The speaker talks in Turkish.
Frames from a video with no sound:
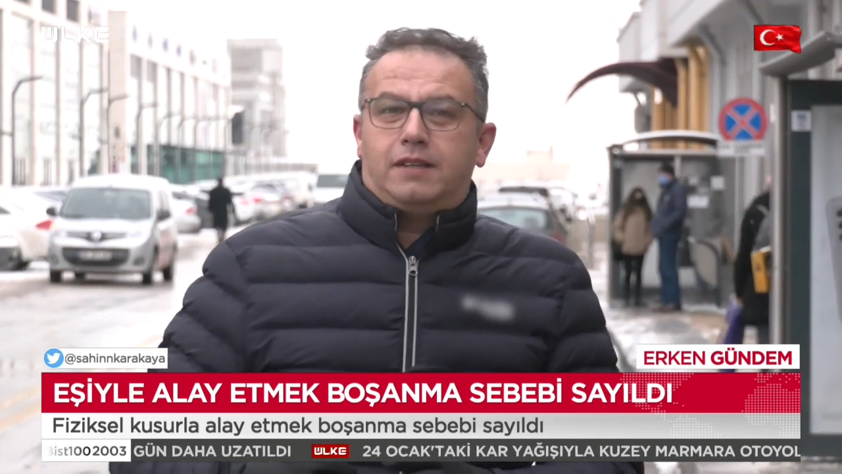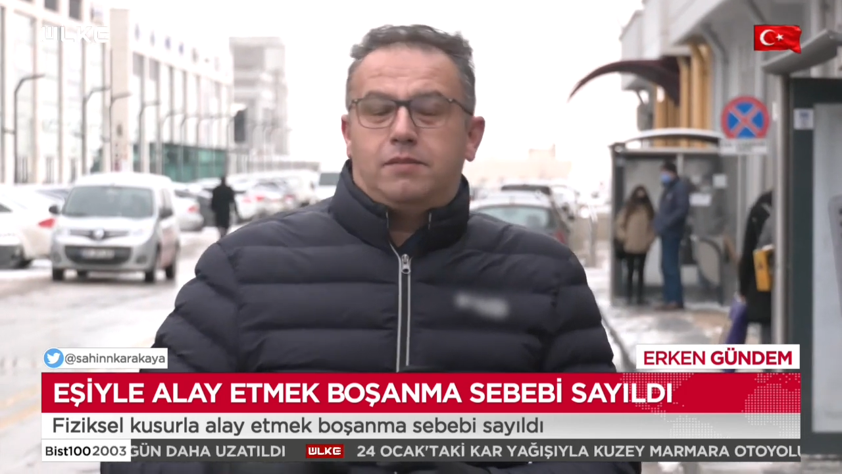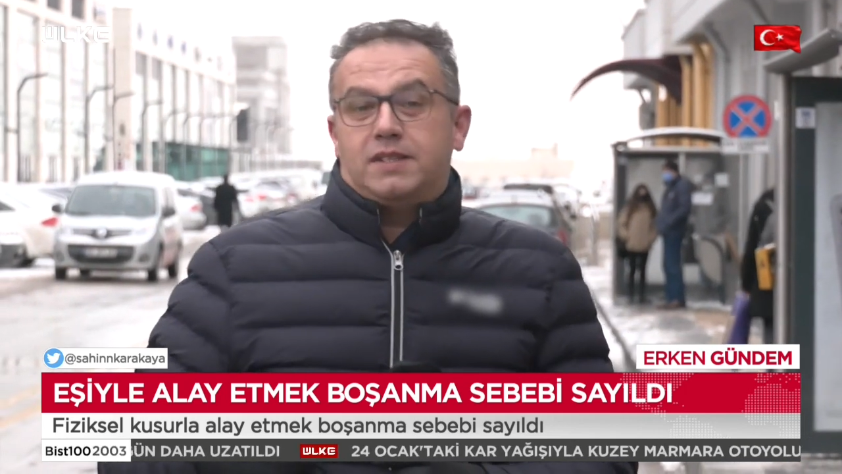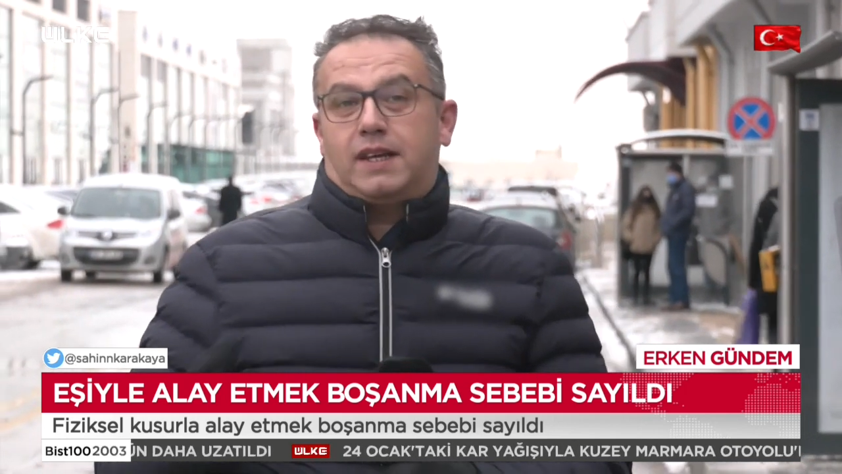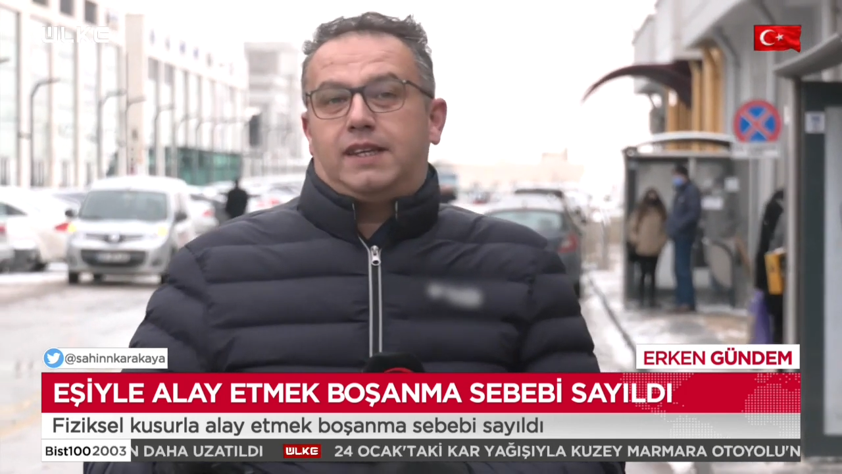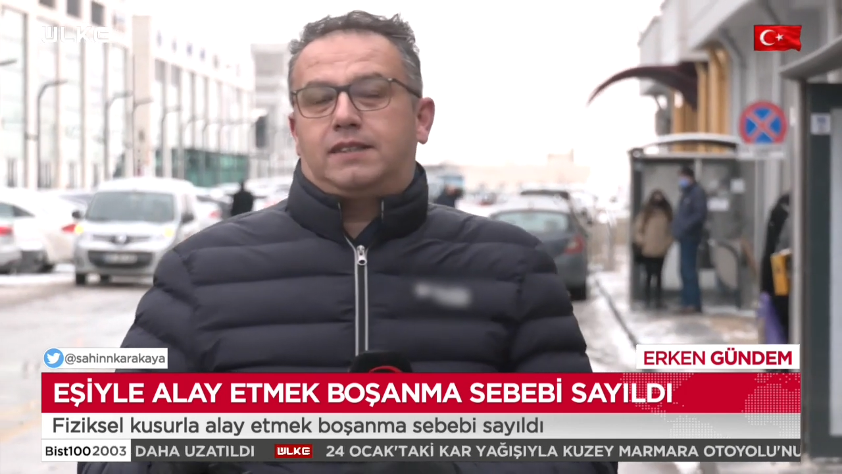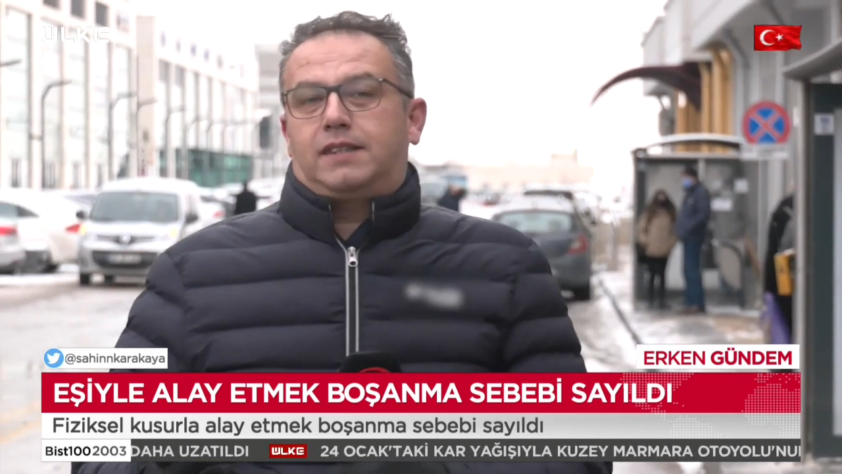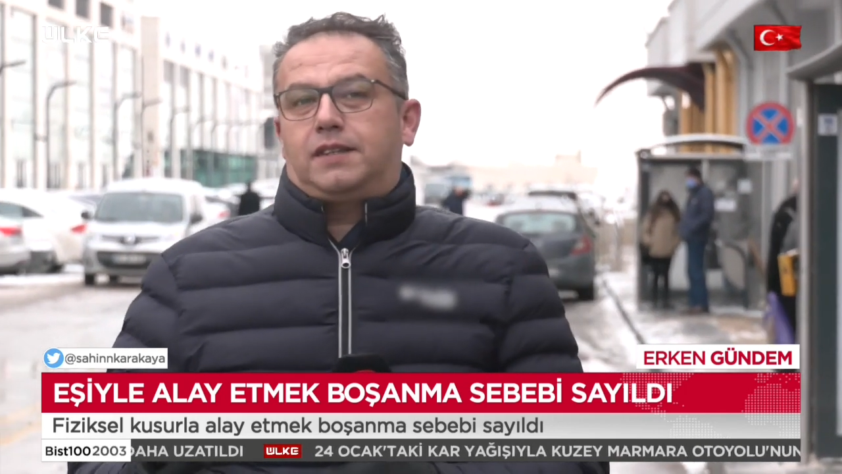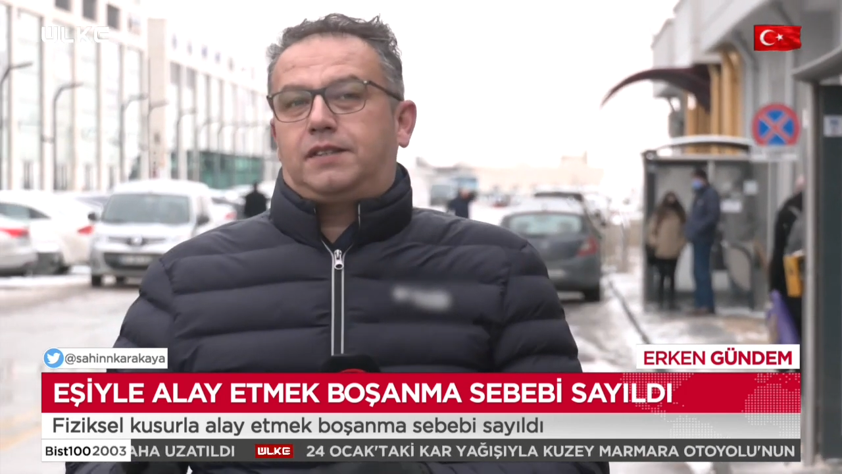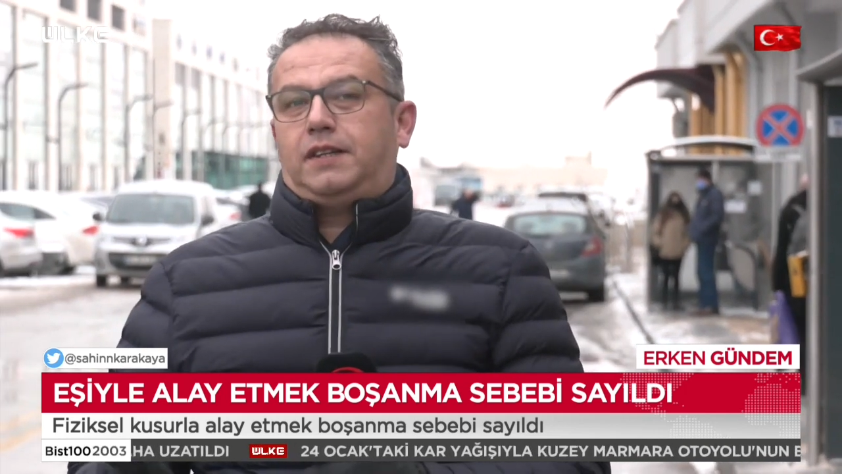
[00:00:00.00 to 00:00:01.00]

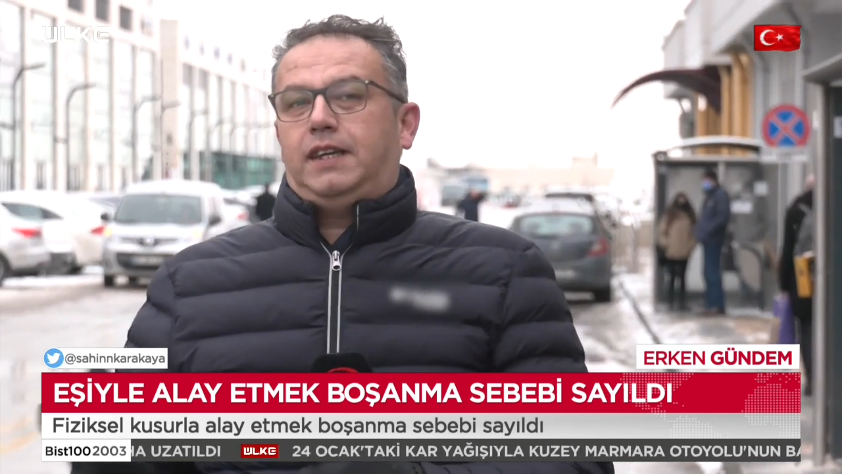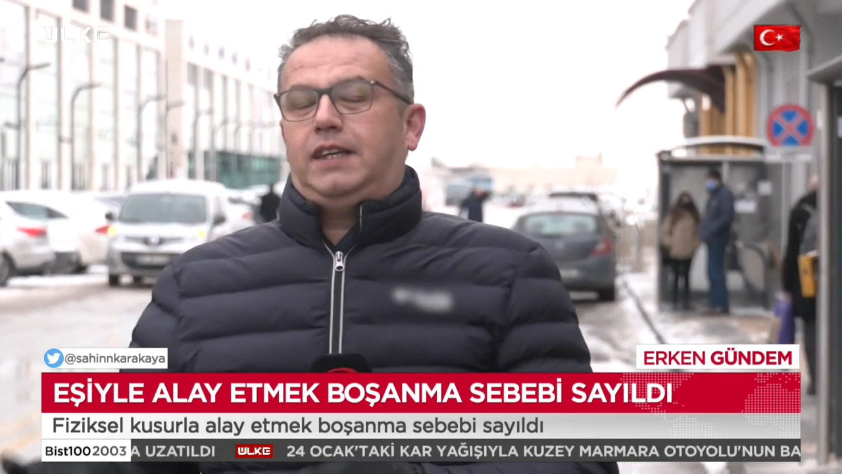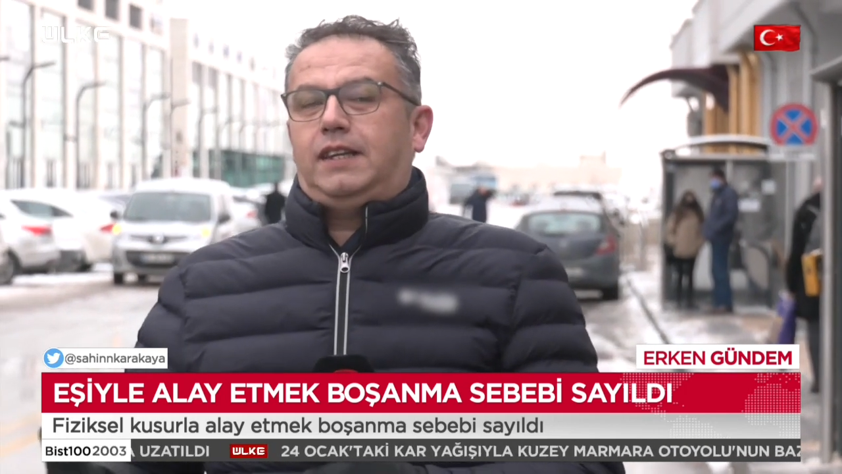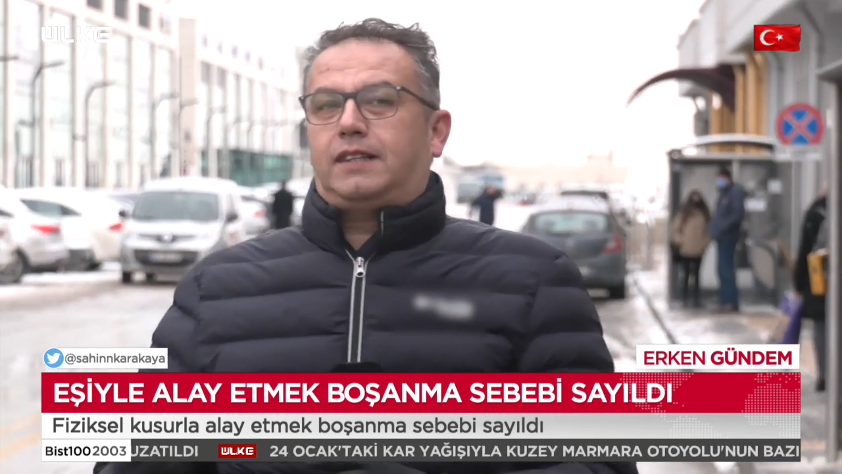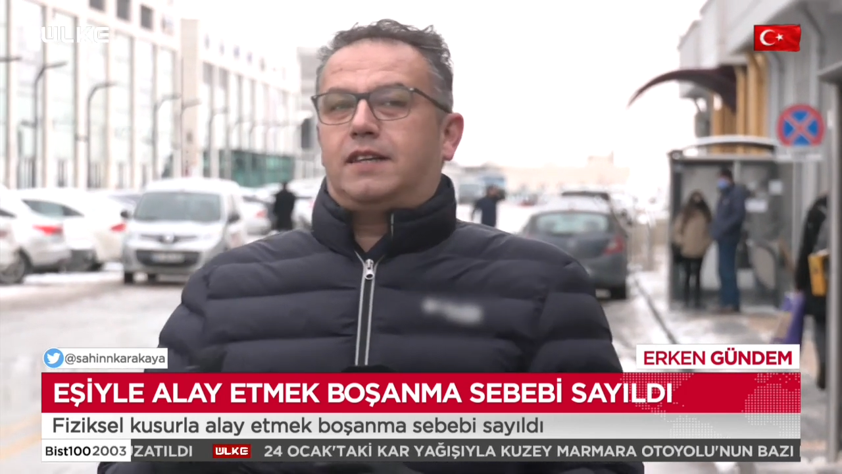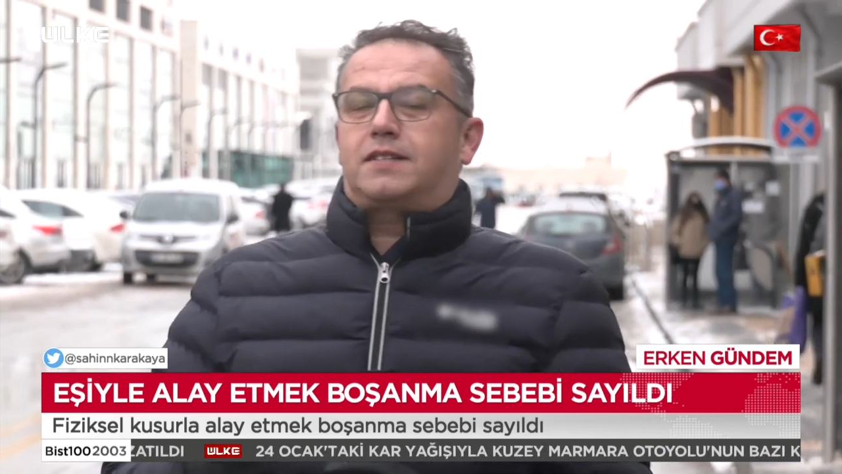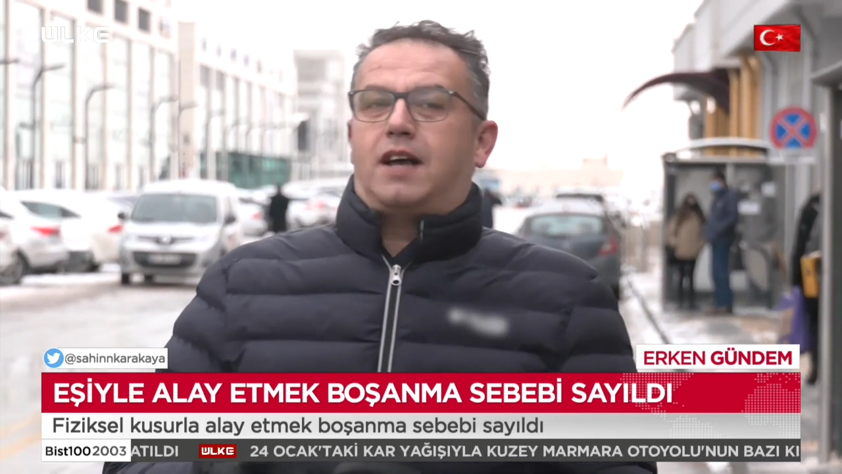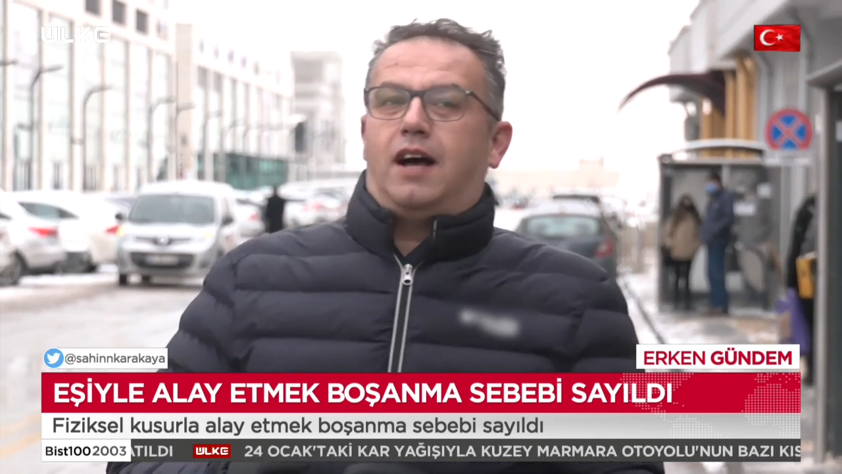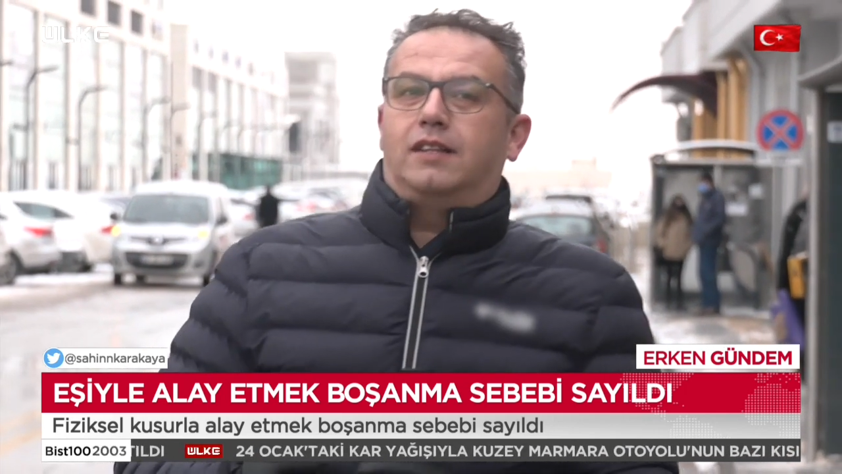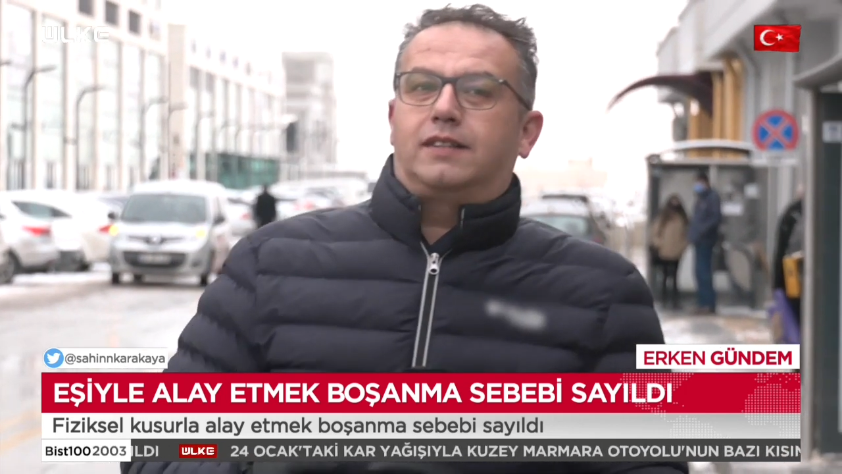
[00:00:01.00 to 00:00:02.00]
vakittir. İyilik
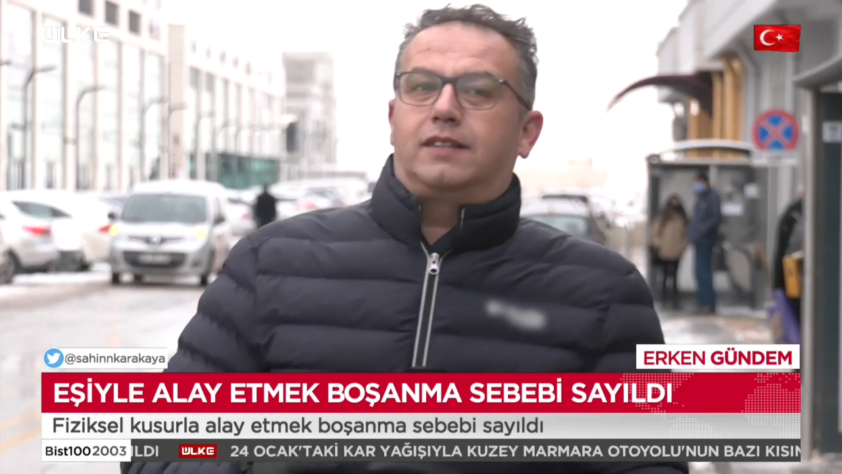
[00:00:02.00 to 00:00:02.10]
sağlıkta, iyi